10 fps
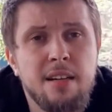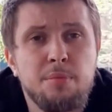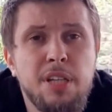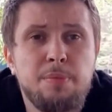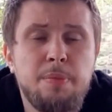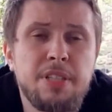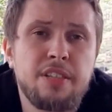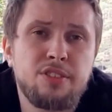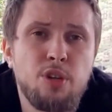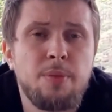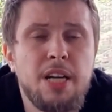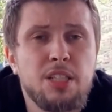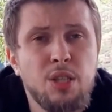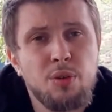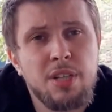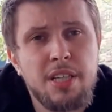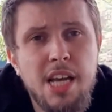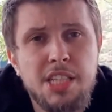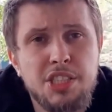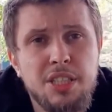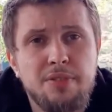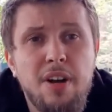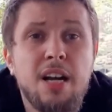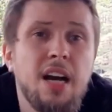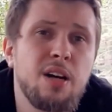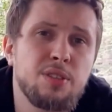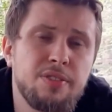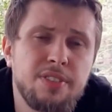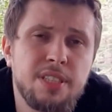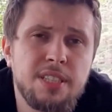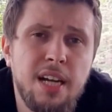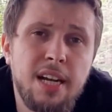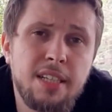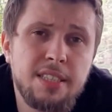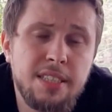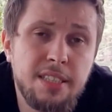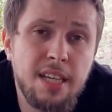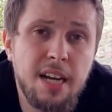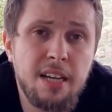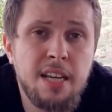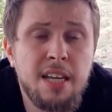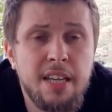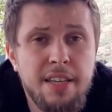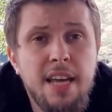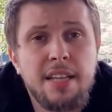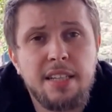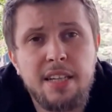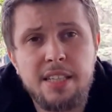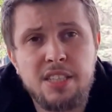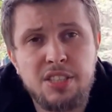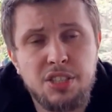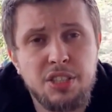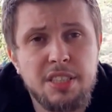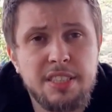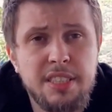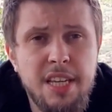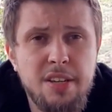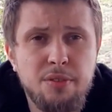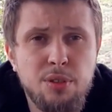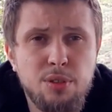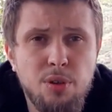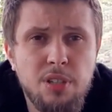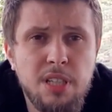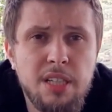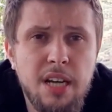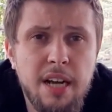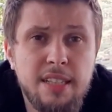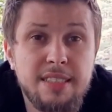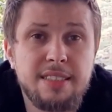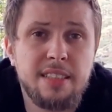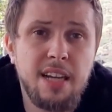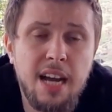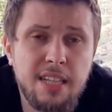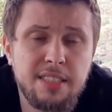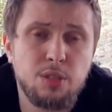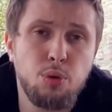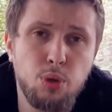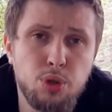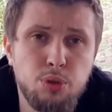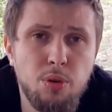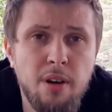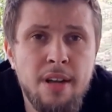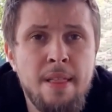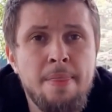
Была попытка взлома электронных ящиков, аккаунтов в социальных сетях. Я это, конечно же, расцениваю только как страх за то, что